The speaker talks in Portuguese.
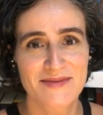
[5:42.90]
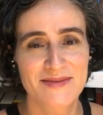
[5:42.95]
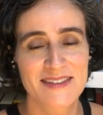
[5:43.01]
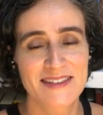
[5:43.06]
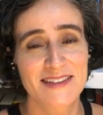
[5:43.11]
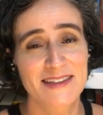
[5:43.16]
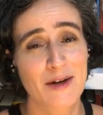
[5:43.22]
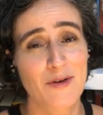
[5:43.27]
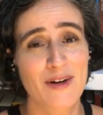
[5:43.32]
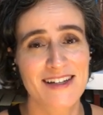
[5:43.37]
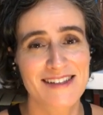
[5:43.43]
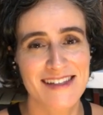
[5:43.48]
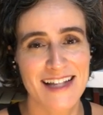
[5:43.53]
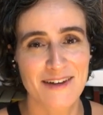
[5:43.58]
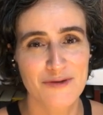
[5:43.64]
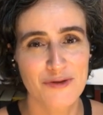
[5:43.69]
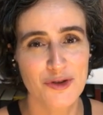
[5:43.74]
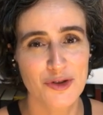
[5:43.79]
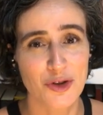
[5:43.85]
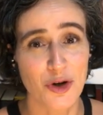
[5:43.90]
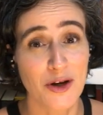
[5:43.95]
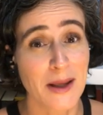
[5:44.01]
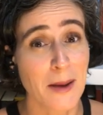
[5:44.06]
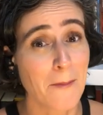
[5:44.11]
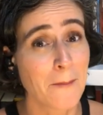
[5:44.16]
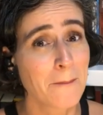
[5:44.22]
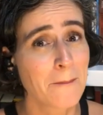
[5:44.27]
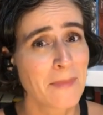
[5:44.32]
Senão elas levam um
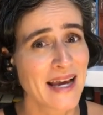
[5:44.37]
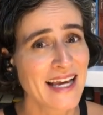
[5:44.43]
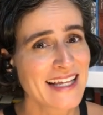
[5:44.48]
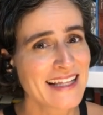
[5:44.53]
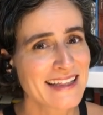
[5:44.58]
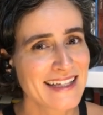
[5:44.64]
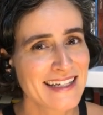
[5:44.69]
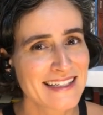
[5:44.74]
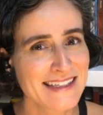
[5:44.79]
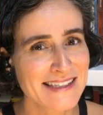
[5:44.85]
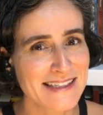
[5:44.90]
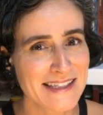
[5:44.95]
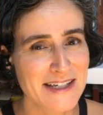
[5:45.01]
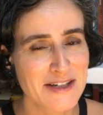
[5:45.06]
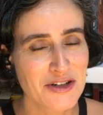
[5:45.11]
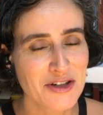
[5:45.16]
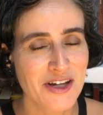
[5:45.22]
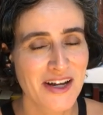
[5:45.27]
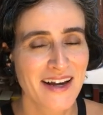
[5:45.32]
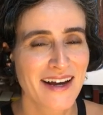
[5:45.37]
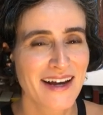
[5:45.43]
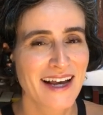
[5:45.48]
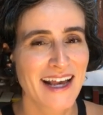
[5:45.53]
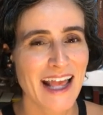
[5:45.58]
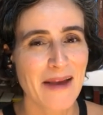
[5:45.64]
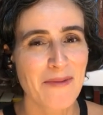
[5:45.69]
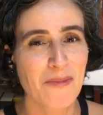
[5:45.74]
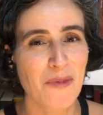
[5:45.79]
choque. É bem interessante
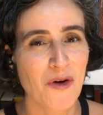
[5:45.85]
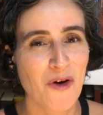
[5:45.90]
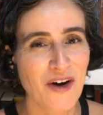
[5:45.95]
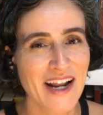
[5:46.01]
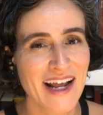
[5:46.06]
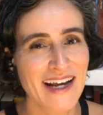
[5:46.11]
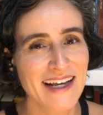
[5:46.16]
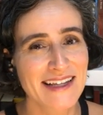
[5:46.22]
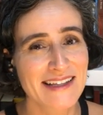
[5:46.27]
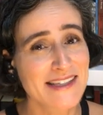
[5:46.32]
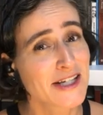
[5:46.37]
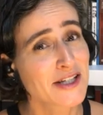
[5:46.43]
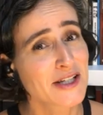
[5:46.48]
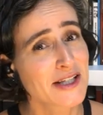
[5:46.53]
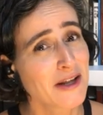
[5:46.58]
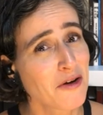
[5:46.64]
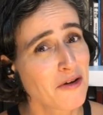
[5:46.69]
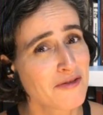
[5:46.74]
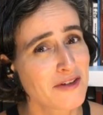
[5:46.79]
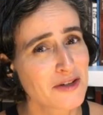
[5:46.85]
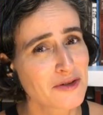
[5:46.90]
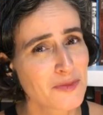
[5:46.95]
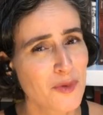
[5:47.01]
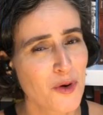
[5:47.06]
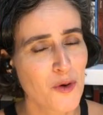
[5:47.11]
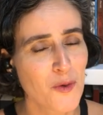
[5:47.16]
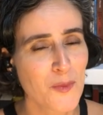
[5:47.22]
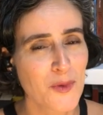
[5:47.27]
embora ele seja talvez
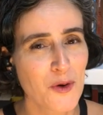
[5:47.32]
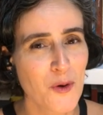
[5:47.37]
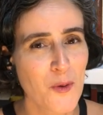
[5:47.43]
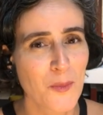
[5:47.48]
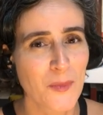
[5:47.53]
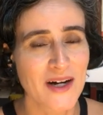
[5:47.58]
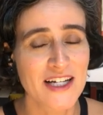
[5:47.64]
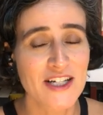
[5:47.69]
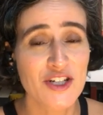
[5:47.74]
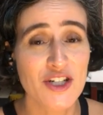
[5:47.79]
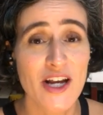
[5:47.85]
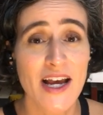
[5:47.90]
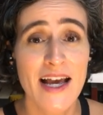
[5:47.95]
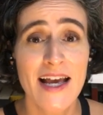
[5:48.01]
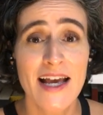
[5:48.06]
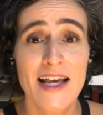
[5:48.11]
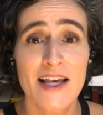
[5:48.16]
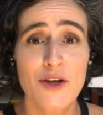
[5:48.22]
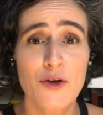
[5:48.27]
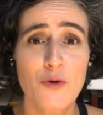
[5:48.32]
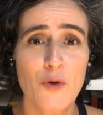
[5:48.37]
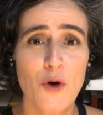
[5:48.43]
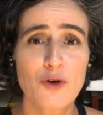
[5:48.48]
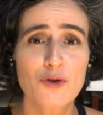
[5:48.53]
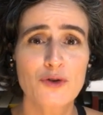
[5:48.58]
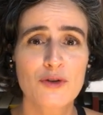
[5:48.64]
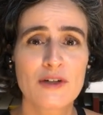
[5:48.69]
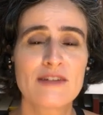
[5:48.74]
um pouco preocupante. E um
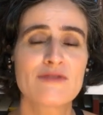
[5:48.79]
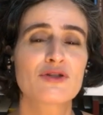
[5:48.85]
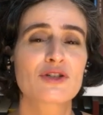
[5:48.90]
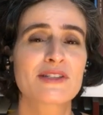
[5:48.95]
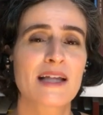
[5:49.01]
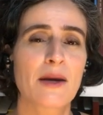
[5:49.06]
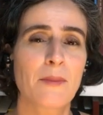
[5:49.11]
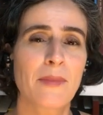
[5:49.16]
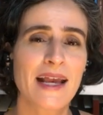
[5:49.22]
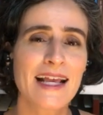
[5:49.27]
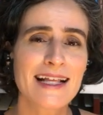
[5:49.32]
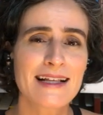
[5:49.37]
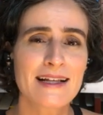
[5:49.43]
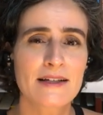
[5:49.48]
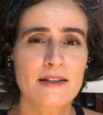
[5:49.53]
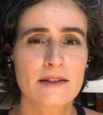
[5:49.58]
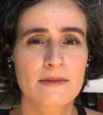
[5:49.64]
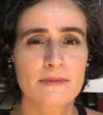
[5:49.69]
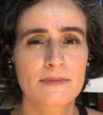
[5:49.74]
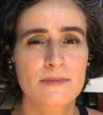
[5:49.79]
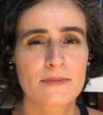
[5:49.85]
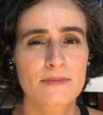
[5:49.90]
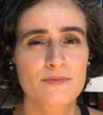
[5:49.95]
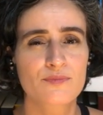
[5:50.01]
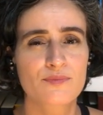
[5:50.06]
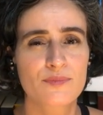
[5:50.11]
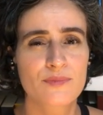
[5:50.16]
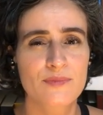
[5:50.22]
outro livro que também
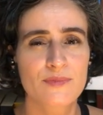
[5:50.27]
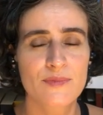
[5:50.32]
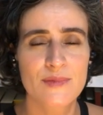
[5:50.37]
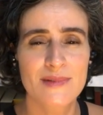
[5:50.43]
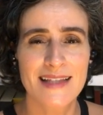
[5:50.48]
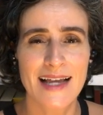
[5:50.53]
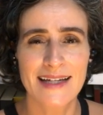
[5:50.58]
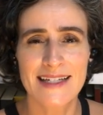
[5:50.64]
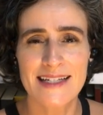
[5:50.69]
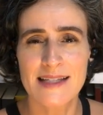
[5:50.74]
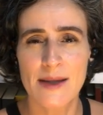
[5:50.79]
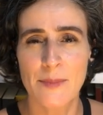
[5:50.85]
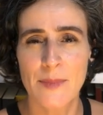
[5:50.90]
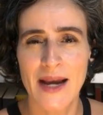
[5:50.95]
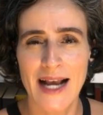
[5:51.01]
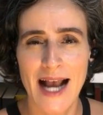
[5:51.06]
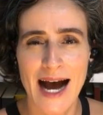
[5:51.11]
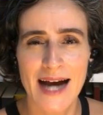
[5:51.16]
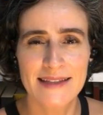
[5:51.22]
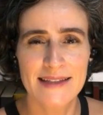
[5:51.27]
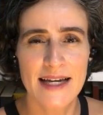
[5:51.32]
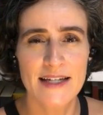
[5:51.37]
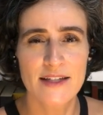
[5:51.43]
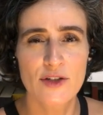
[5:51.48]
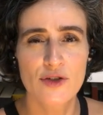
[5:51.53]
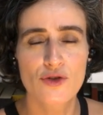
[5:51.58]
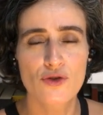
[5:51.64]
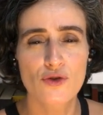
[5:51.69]
está nessa pegada
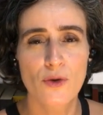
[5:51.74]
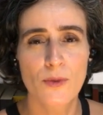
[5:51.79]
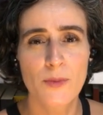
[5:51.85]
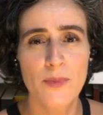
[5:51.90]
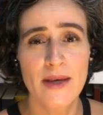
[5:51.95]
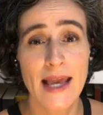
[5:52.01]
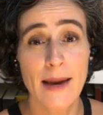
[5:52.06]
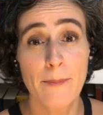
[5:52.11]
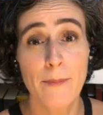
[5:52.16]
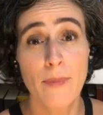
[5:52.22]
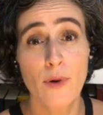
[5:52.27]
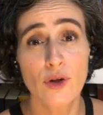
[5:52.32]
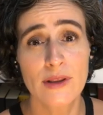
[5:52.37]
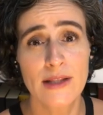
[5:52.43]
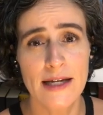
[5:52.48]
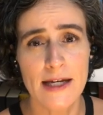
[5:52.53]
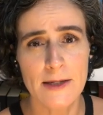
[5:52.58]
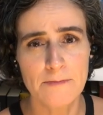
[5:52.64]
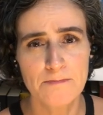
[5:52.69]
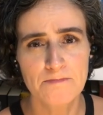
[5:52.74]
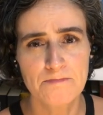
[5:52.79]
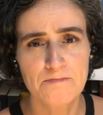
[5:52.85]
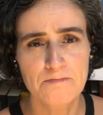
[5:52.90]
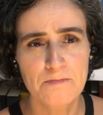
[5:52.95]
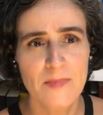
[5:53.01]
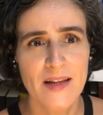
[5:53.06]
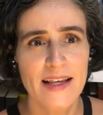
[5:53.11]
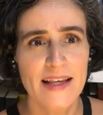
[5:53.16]
aí de distopia é Poder,
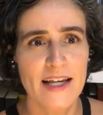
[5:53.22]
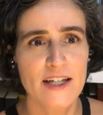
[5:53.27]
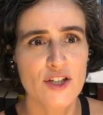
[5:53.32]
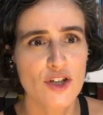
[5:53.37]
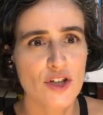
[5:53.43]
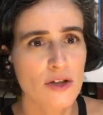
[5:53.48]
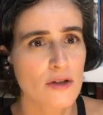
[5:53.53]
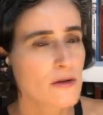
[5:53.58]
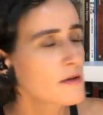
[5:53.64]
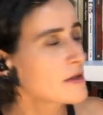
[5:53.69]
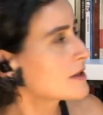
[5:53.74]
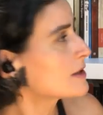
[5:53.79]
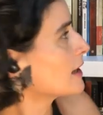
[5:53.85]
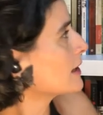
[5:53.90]
que a gente que